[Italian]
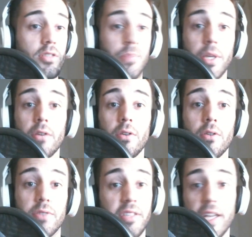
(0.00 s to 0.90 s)

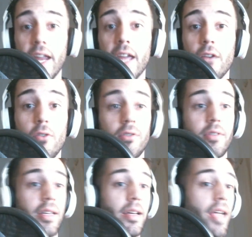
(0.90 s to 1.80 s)
Spiro the
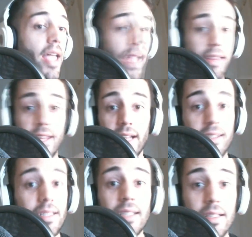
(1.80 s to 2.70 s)
Dragon e
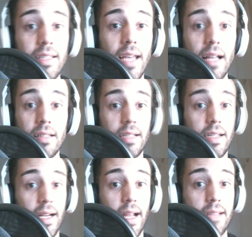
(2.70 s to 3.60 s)
tanti tanti altri
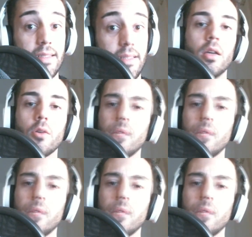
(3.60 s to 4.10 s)
ragazzi.